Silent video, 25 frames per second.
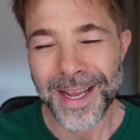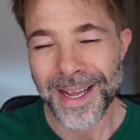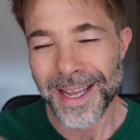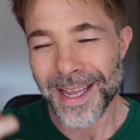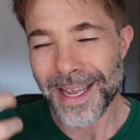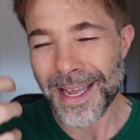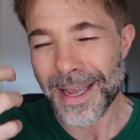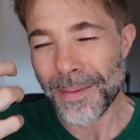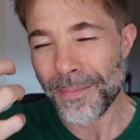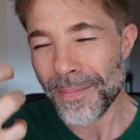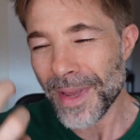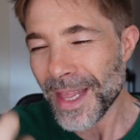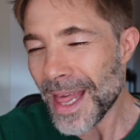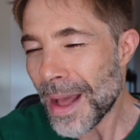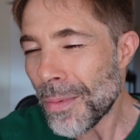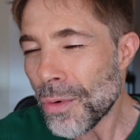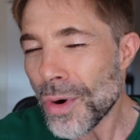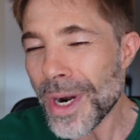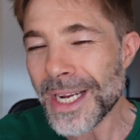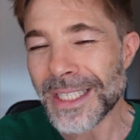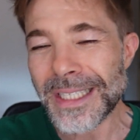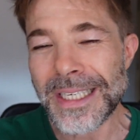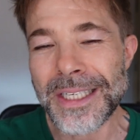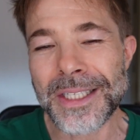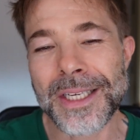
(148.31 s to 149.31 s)
Eh, me daba
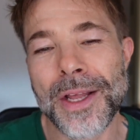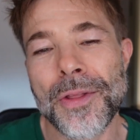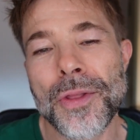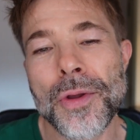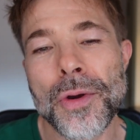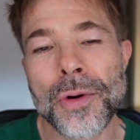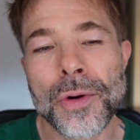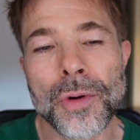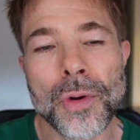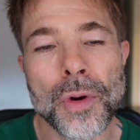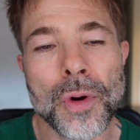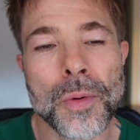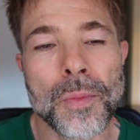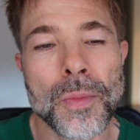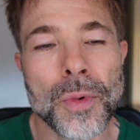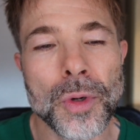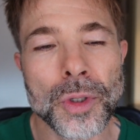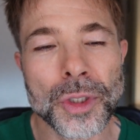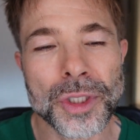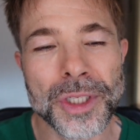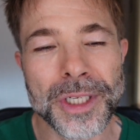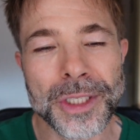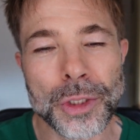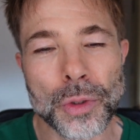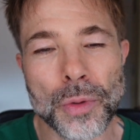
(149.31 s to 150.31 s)
una sensación
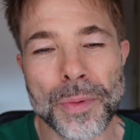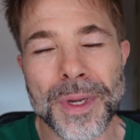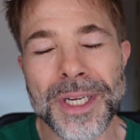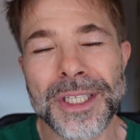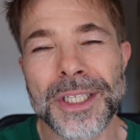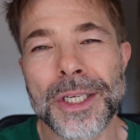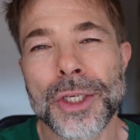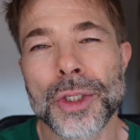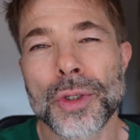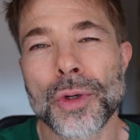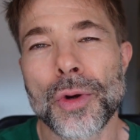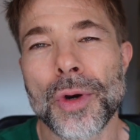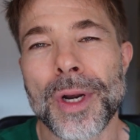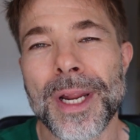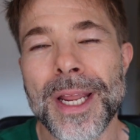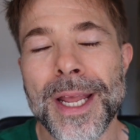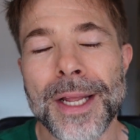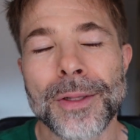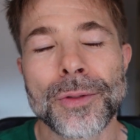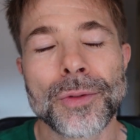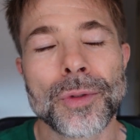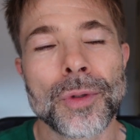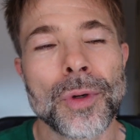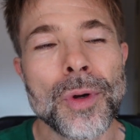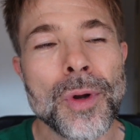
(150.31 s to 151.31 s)
como si estuviese
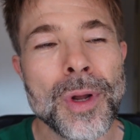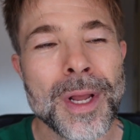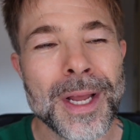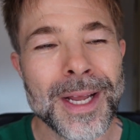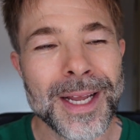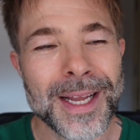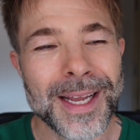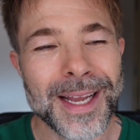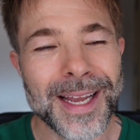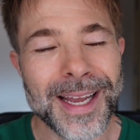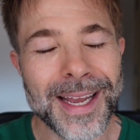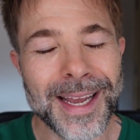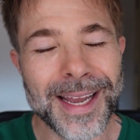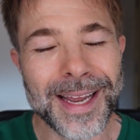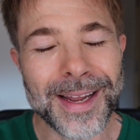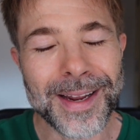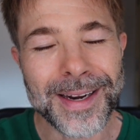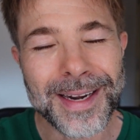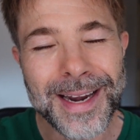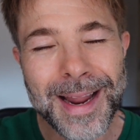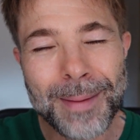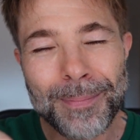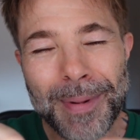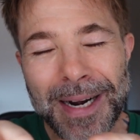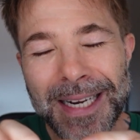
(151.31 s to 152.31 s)
oliendo eh,
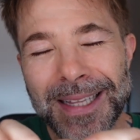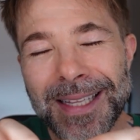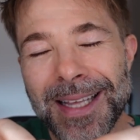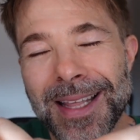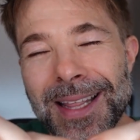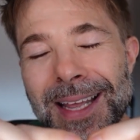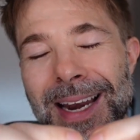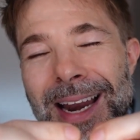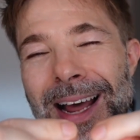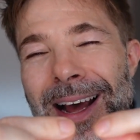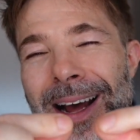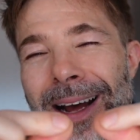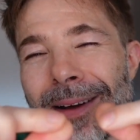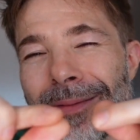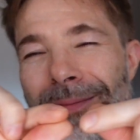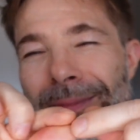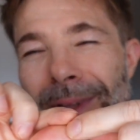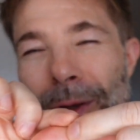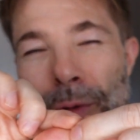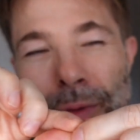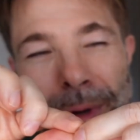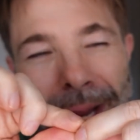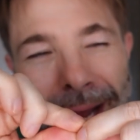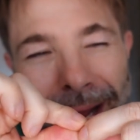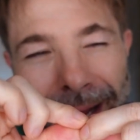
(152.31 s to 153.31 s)
la parte de, la,
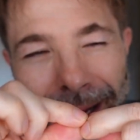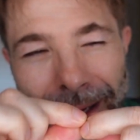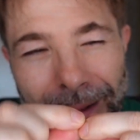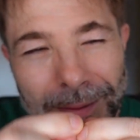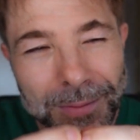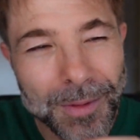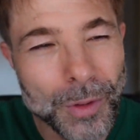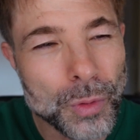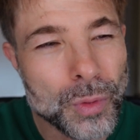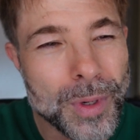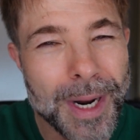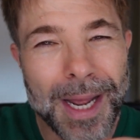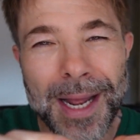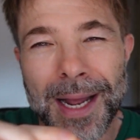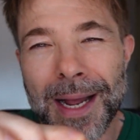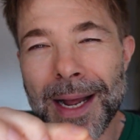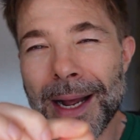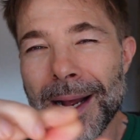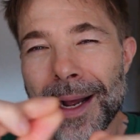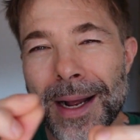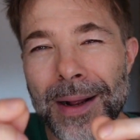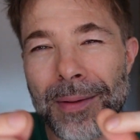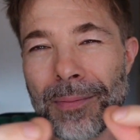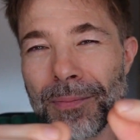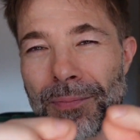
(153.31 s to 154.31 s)
de, una, de,
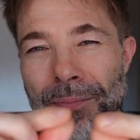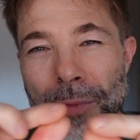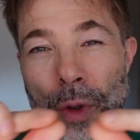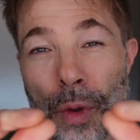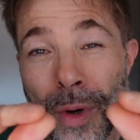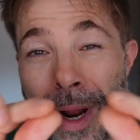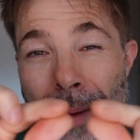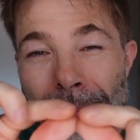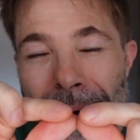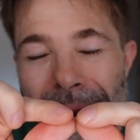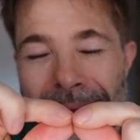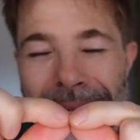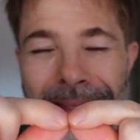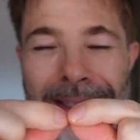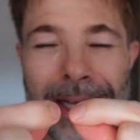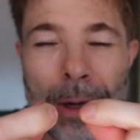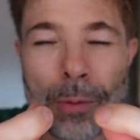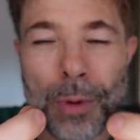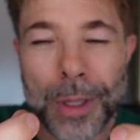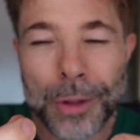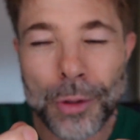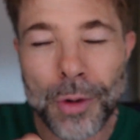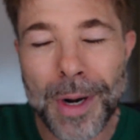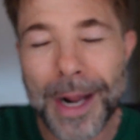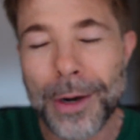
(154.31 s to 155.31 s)
una, de una planta
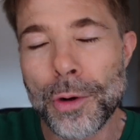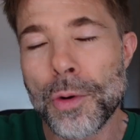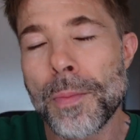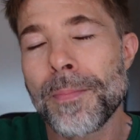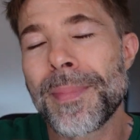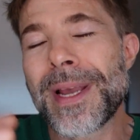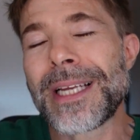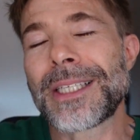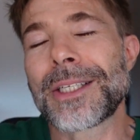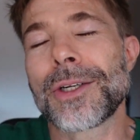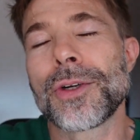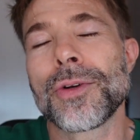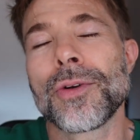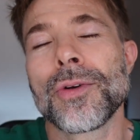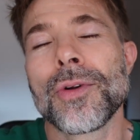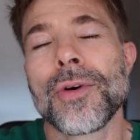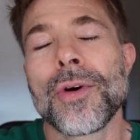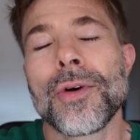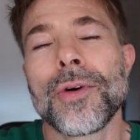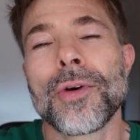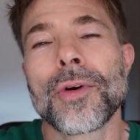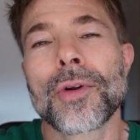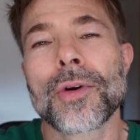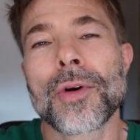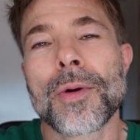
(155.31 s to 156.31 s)
cuando la rompéis.
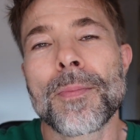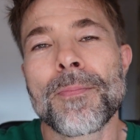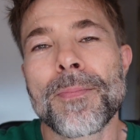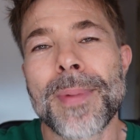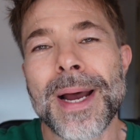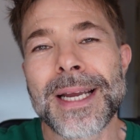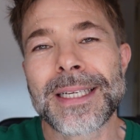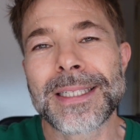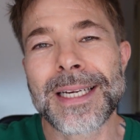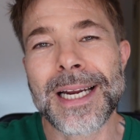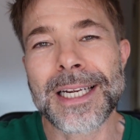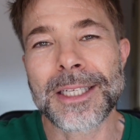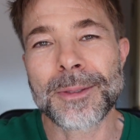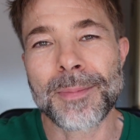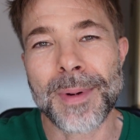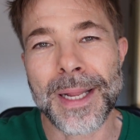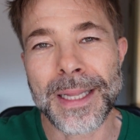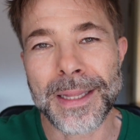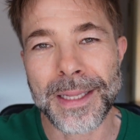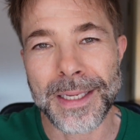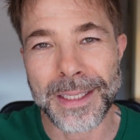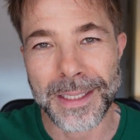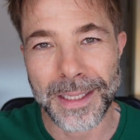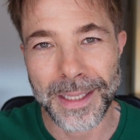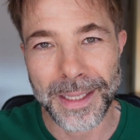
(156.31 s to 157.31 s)
No rompáis las
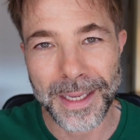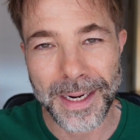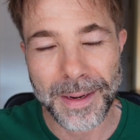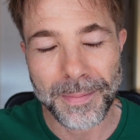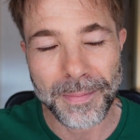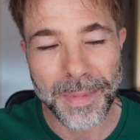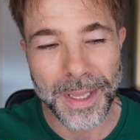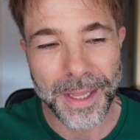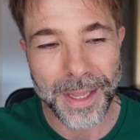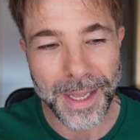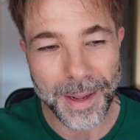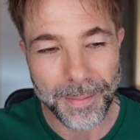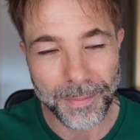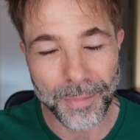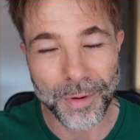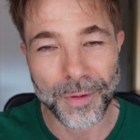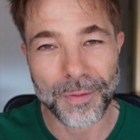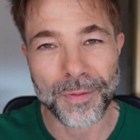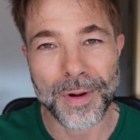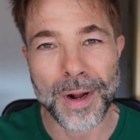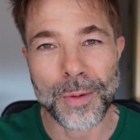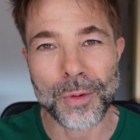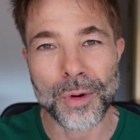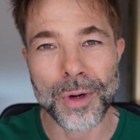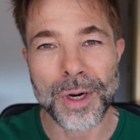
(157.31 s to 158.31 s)
plantas que tienen vida, por
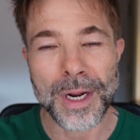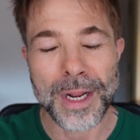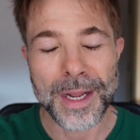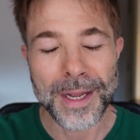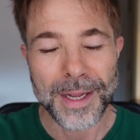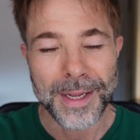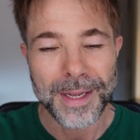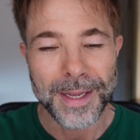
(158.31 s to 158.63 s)
favor.